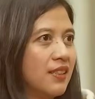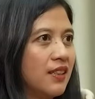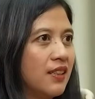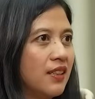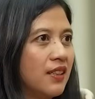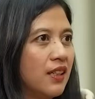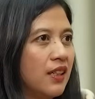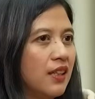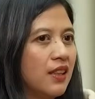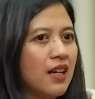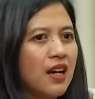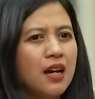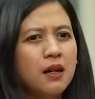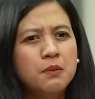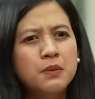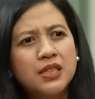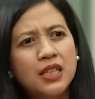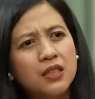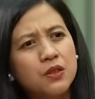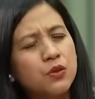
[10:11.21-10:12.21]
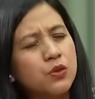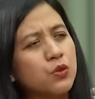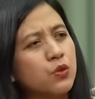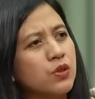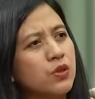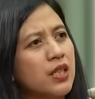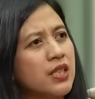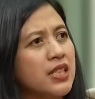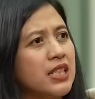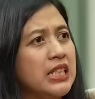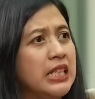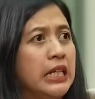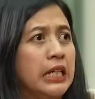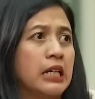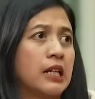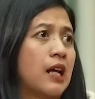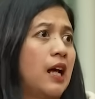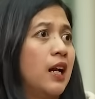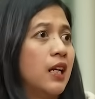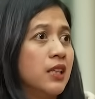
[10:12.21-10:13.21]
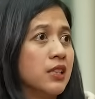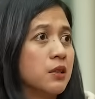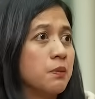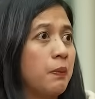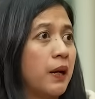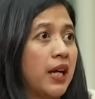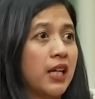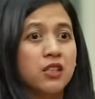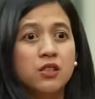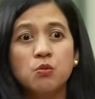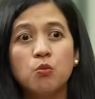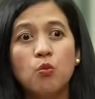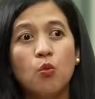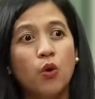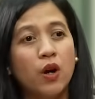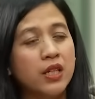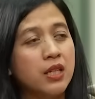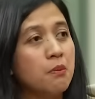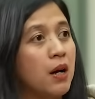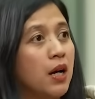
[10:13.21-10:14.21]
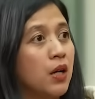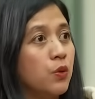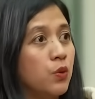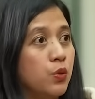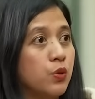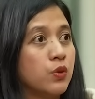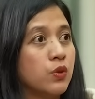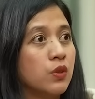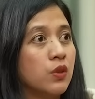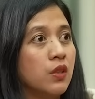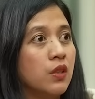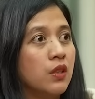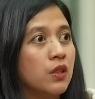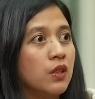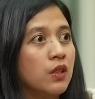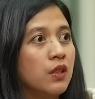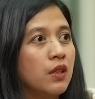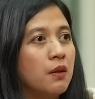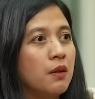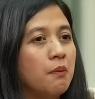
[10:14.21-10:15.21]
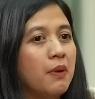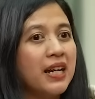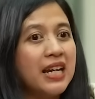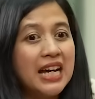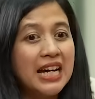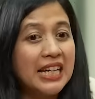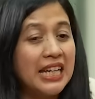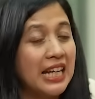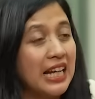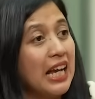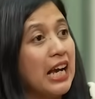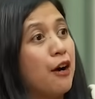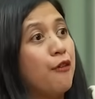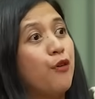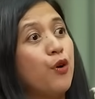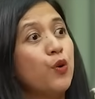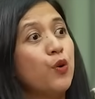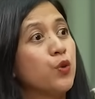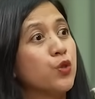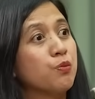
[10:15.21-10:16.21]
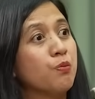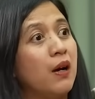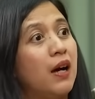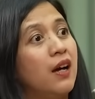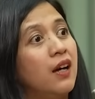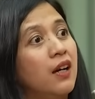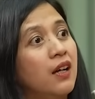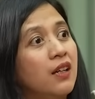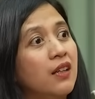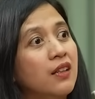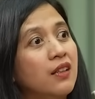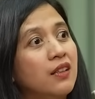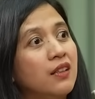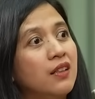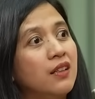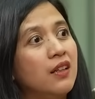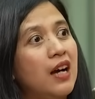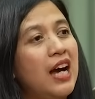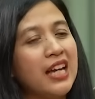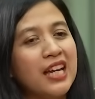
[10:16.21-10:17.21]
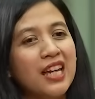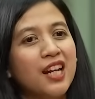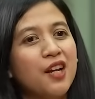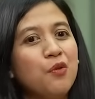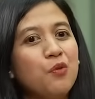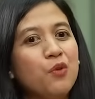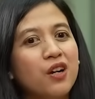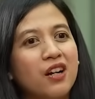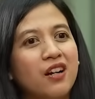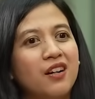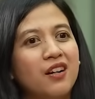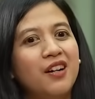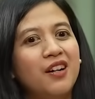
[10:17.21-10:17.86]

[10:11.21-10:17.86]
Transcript: Hmm. Kita nggak bisa terus-terusan jadi generalis, pengen semuanya oh. bagus. Pada akhirnya nggak fokus, Pak. Akhirnya we